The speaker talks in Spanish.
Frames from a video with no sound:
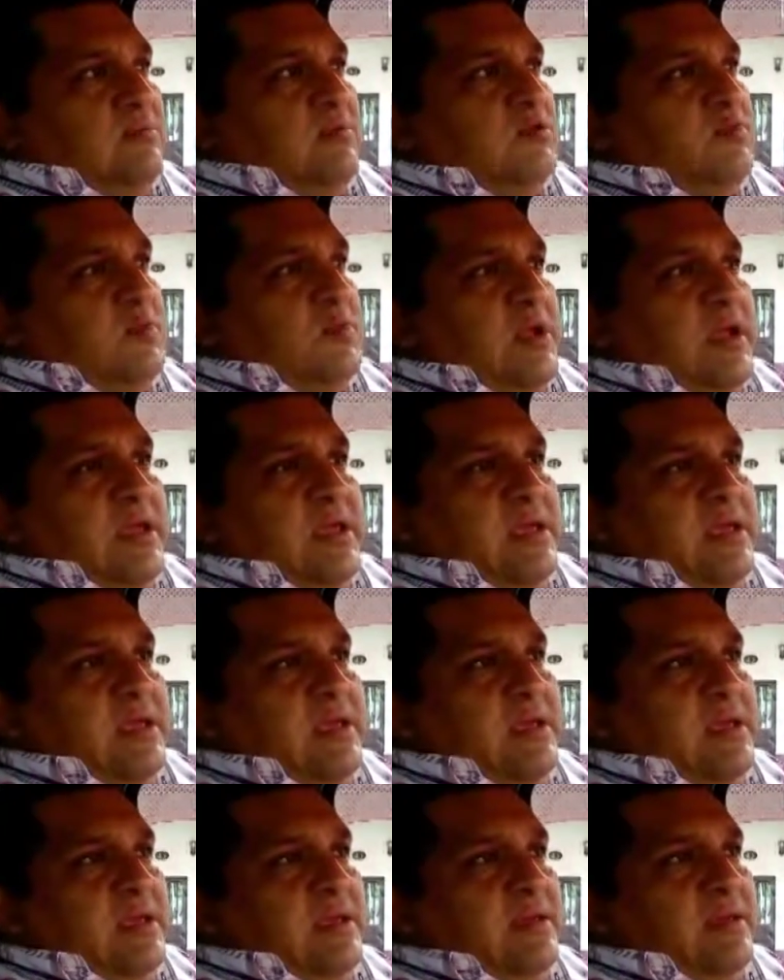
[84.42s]
tenemos por
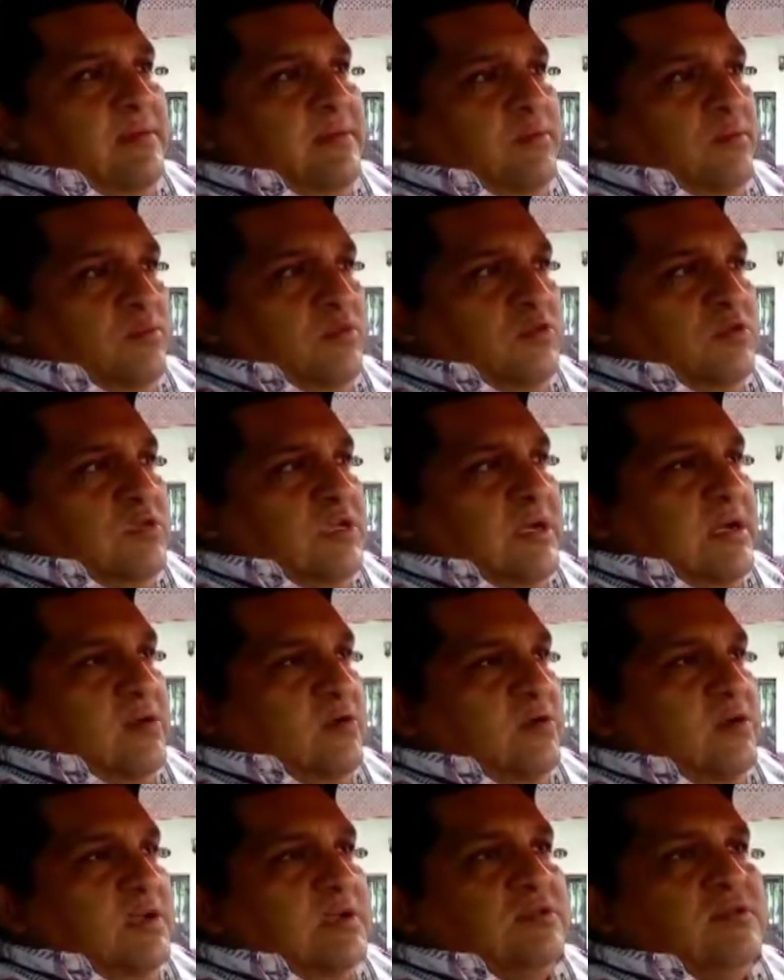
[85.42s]
ahí
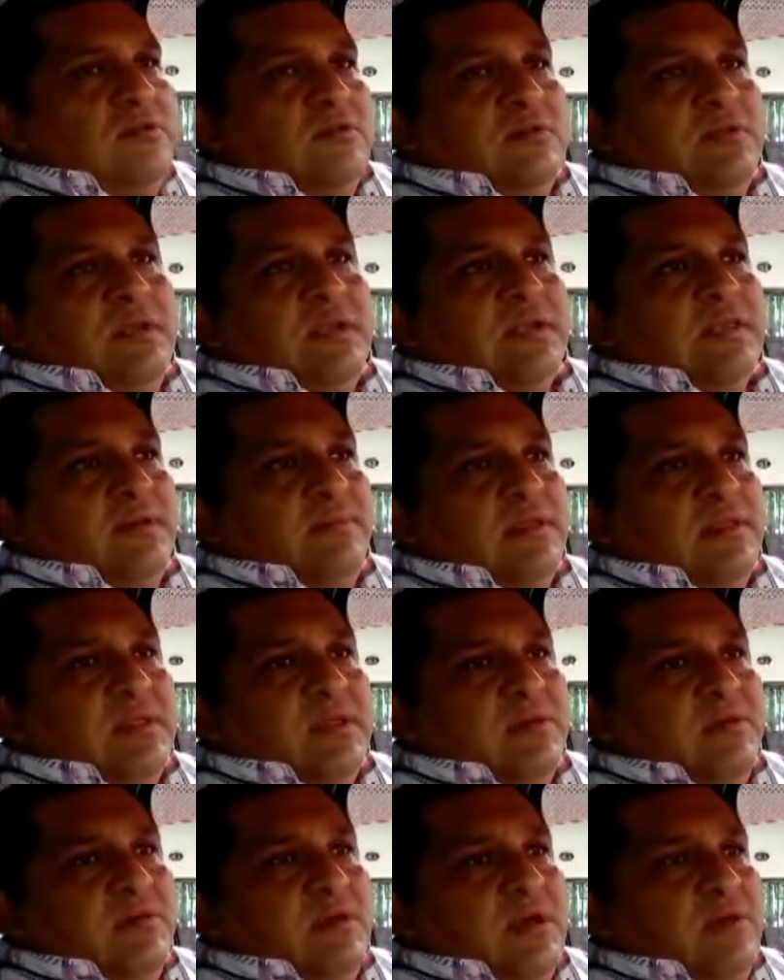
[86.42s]
mucha conexión
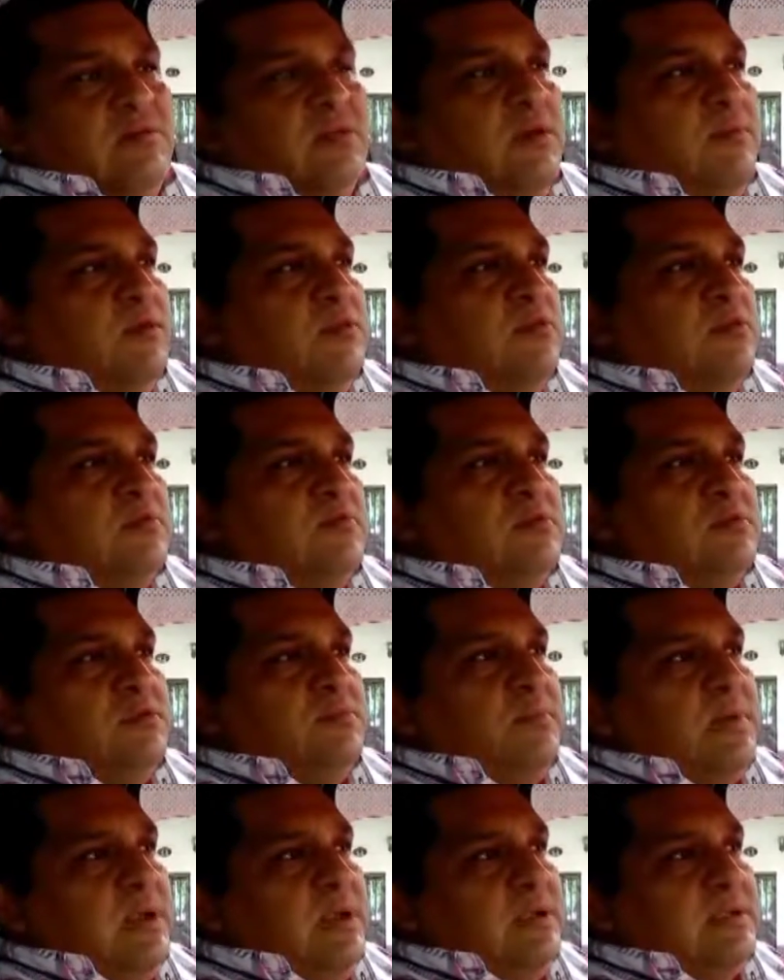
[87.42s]
directamente con el Ayuntamiento
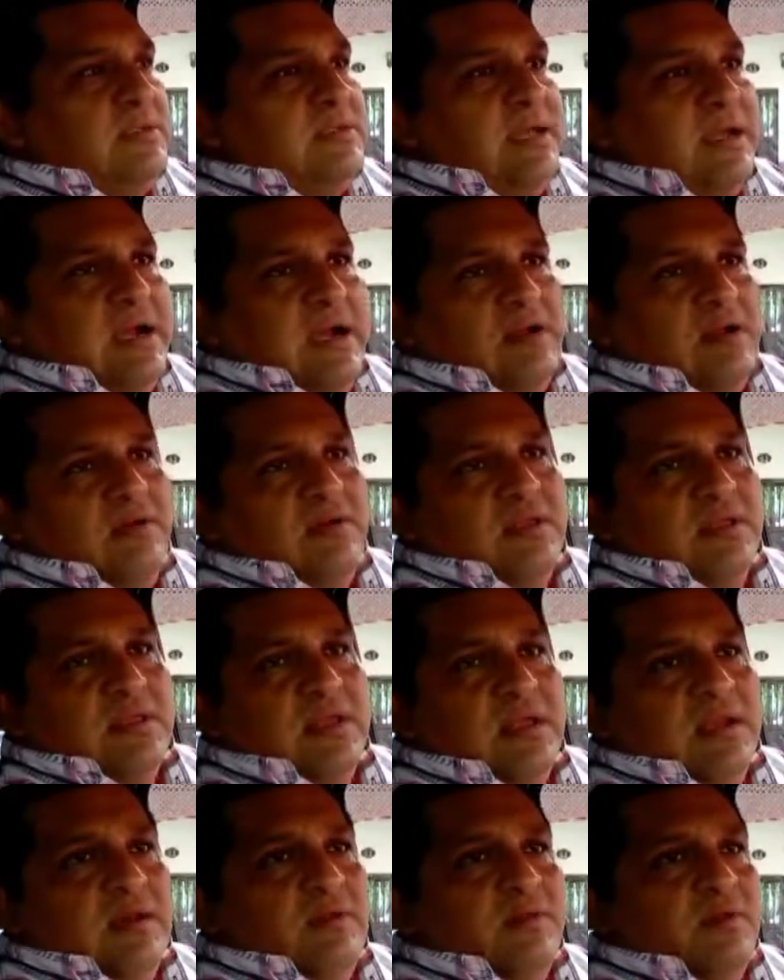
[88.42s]
Municipal que está a cargo
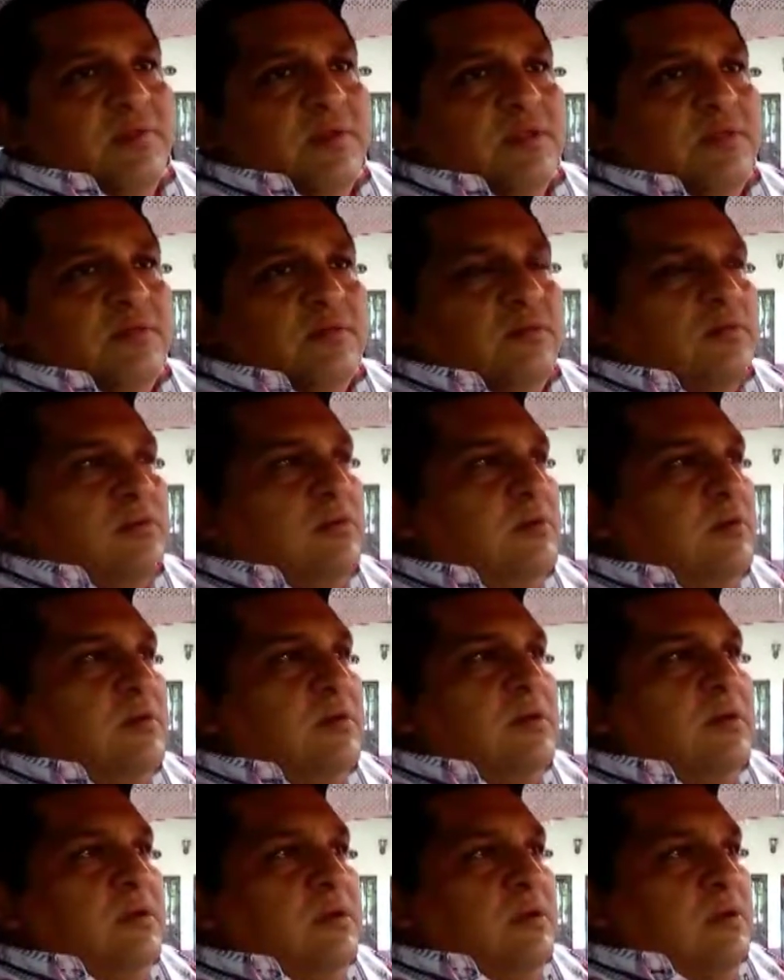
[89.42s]
ahorita en el momento
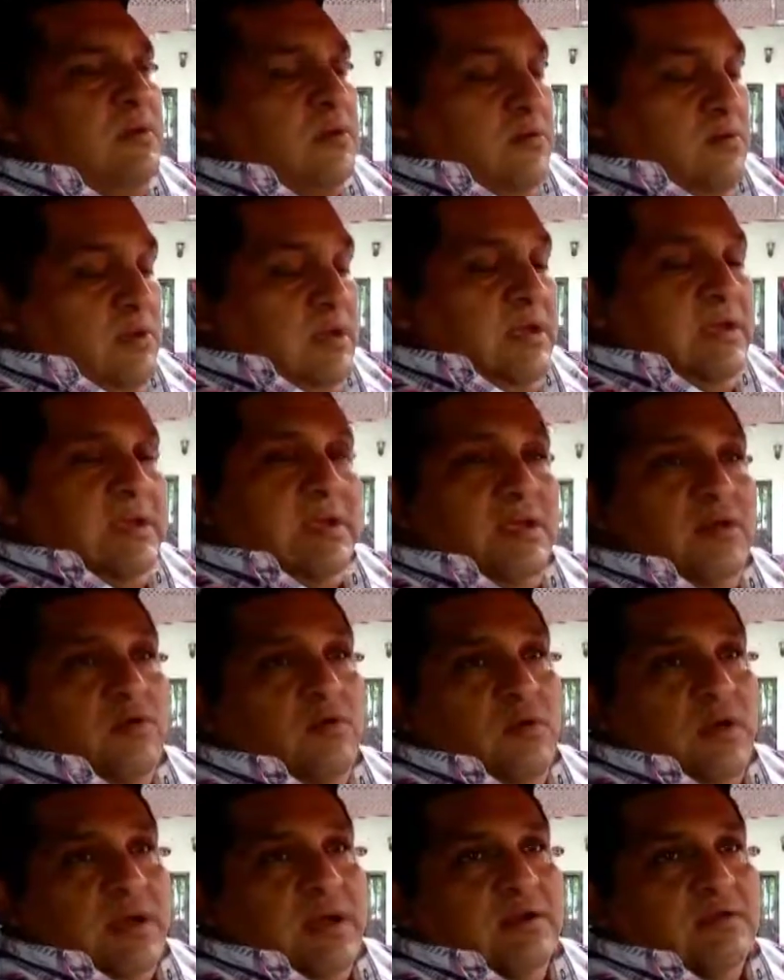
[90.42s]
con el ingeniero
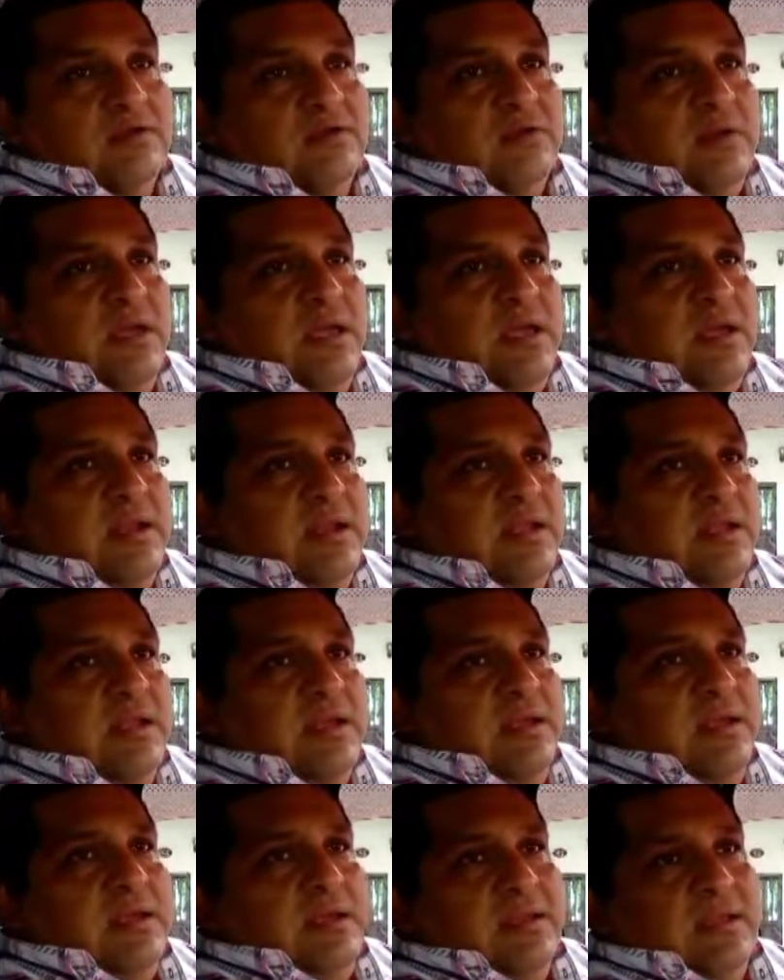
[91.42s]
Juan Carlos Orellana.
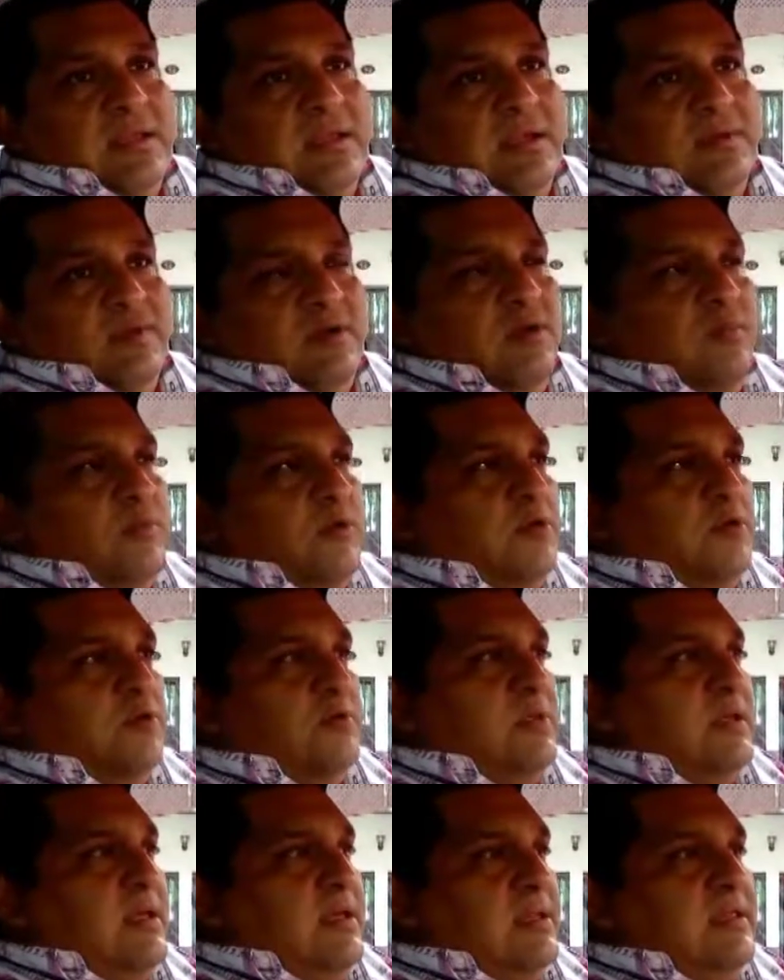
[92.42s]
Tenemos la
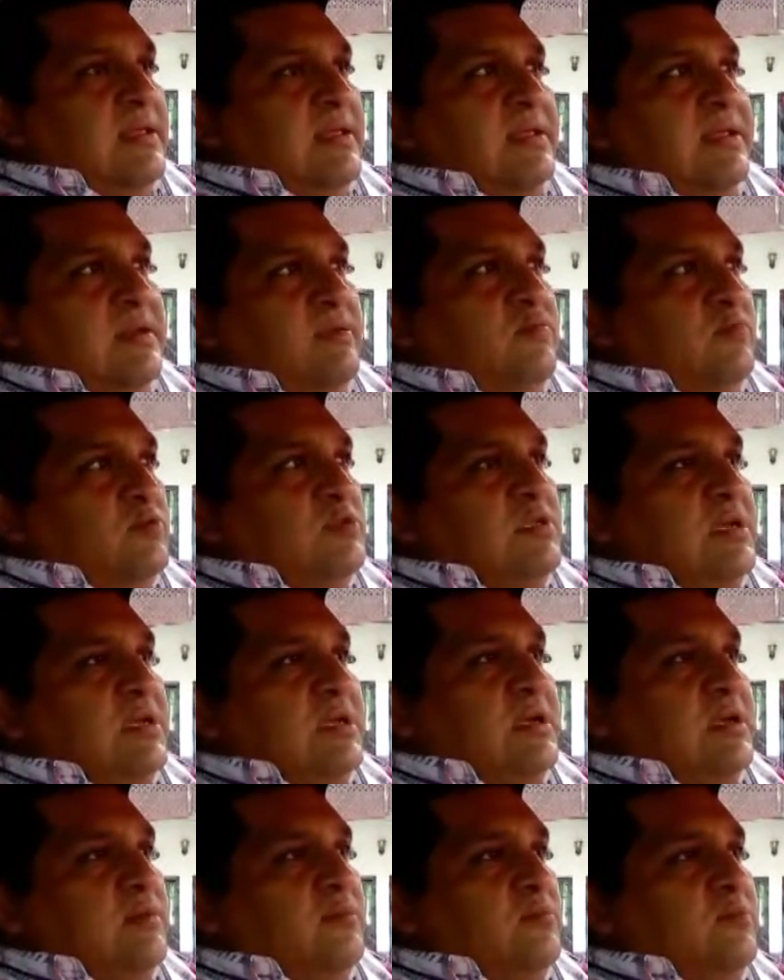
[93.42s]
oportunidad de tener
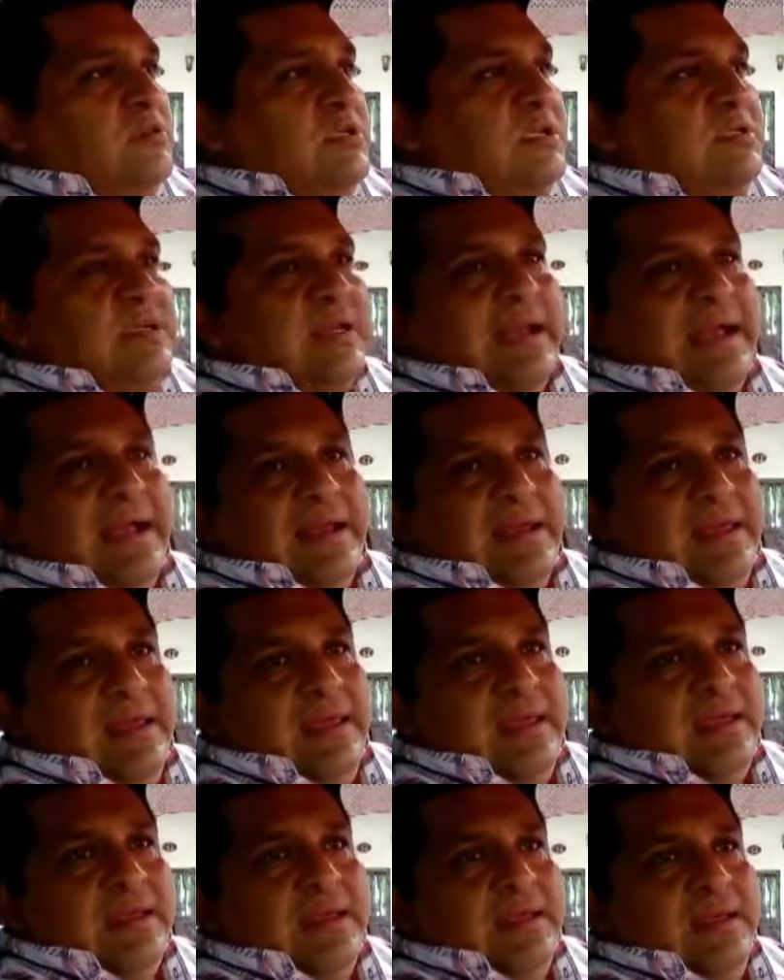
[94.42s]
mucha, mucha
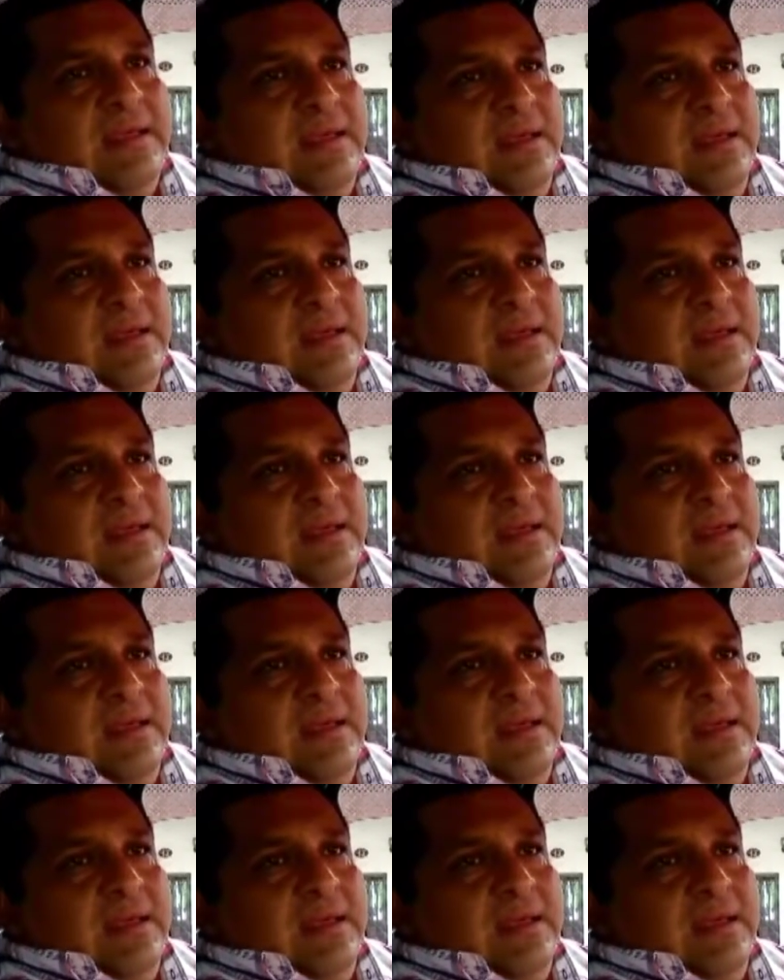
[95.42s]
cercanía